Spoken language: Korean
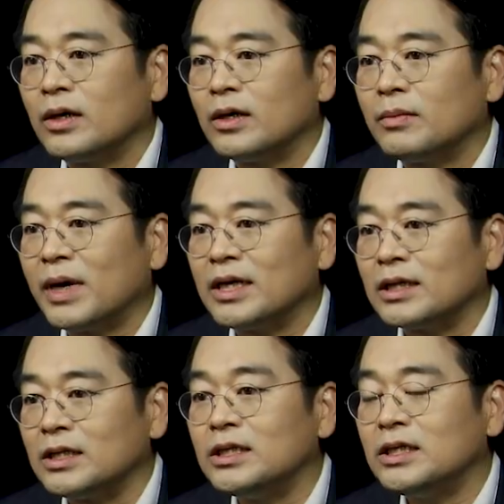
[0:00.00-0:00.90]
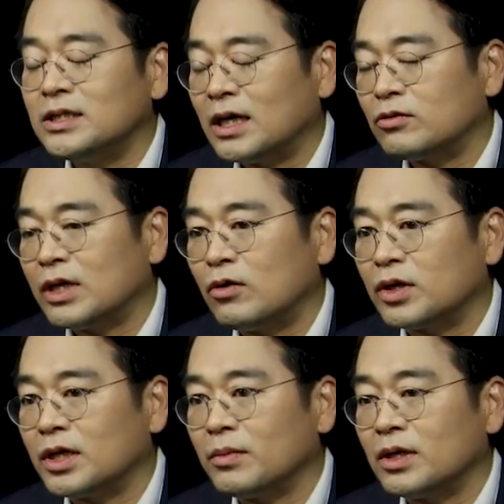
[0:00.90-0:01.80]
어, 만약 이기 이상으로
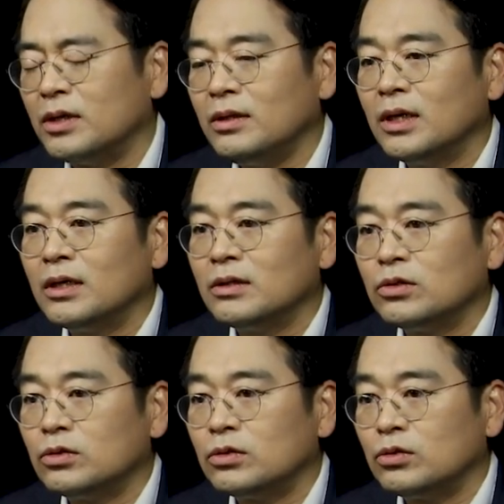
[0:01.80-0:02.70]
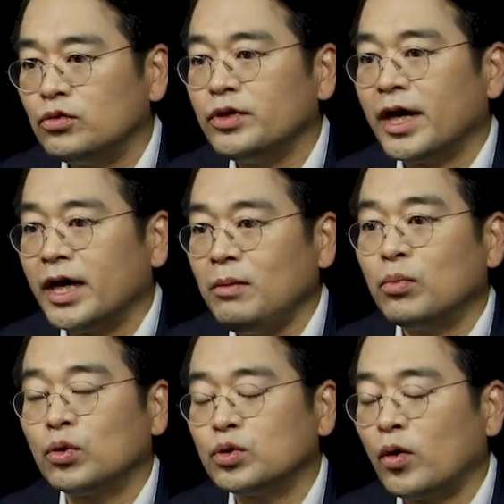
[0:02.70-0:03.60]
나오게 되면은 수술 후에
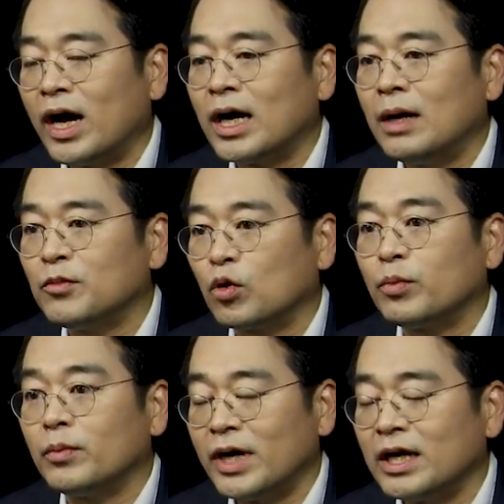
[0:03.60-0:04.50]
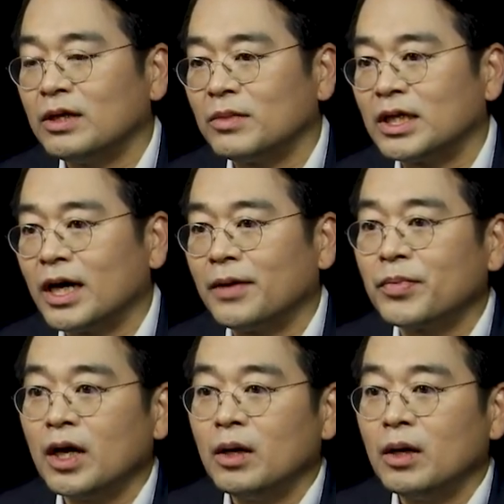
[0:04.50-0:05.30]
보조 항암요법을 하게 됩니다.